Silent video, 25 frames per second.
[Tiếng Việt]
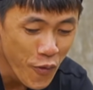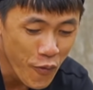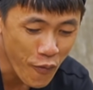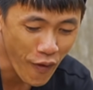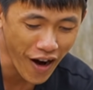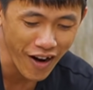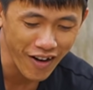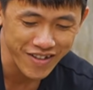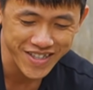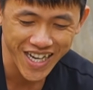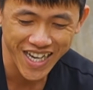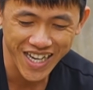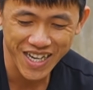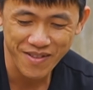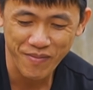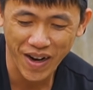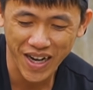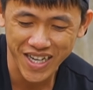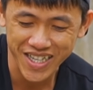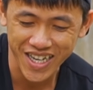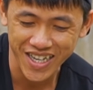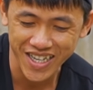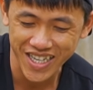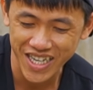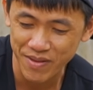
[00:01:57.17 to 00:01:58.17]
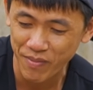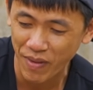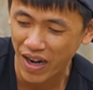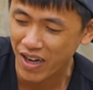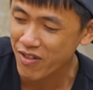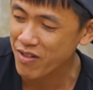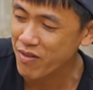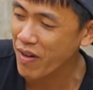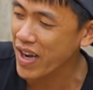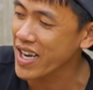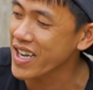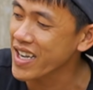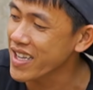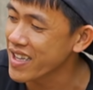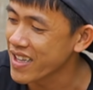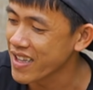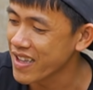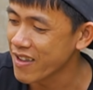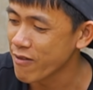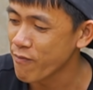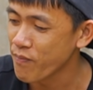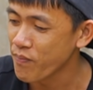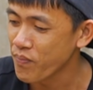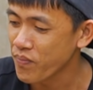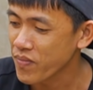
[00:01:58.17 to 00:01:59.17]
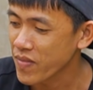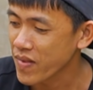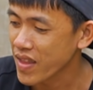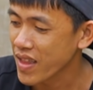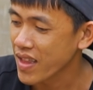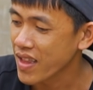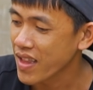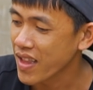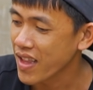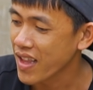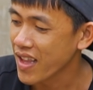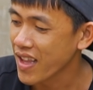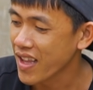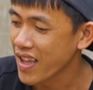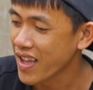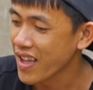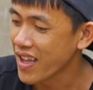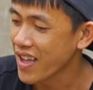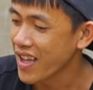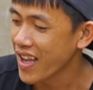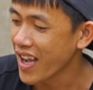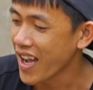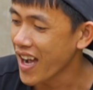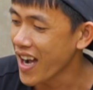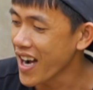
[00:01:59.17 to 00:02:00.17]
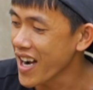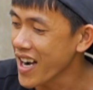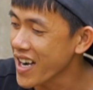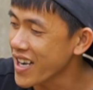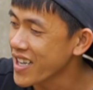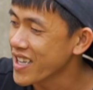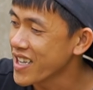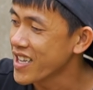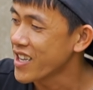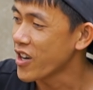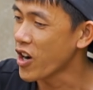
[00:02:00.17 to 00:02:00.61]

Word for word: Wow, xe này mạnh cực kỳ mạnh luôn các bạn ơi. Đó.